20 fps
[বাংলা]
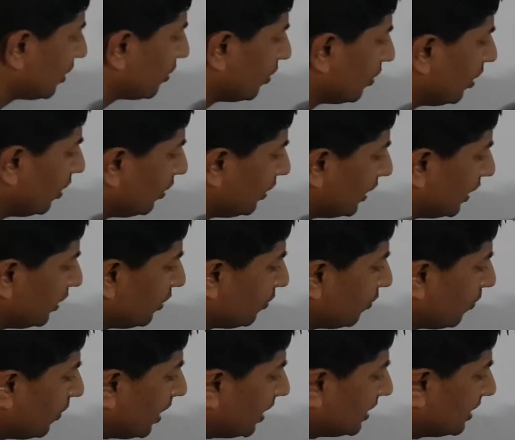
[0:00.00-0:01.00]
দেখো এই
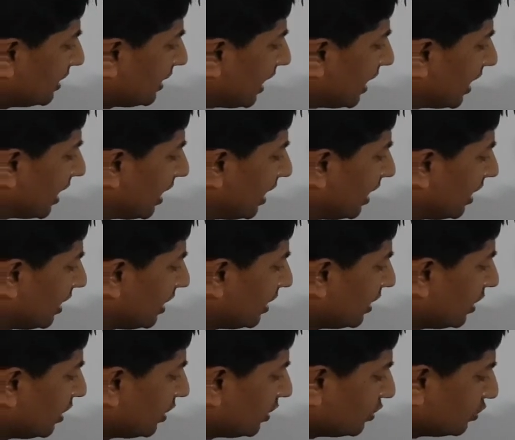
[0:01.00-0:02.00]
ওয়ান দ্বারা
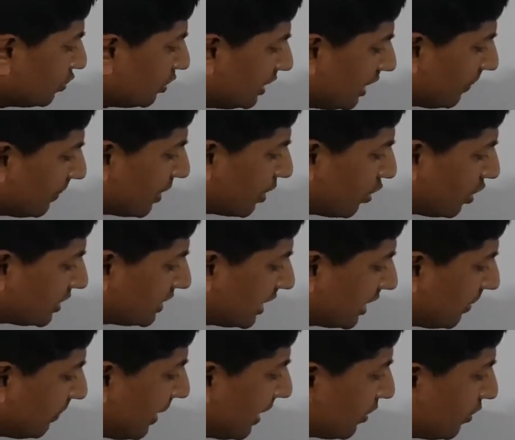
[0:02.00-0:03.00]
যদি আমরা
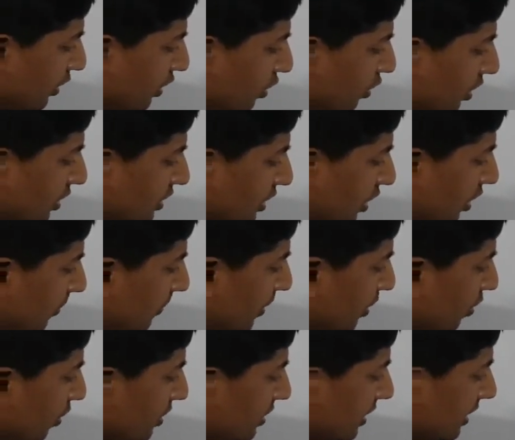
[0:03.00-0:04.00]
কসেকে ভাগ করি কসে হবে
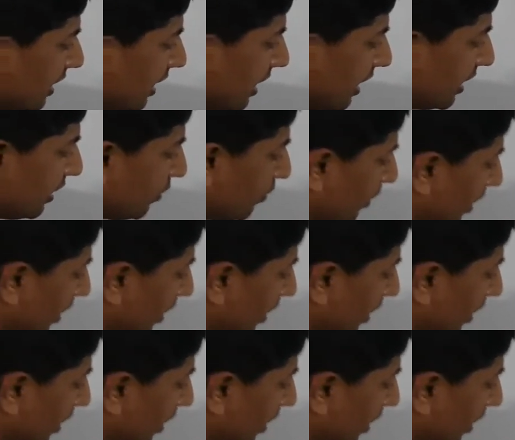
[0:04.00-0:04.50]
কসে দ্বারা এই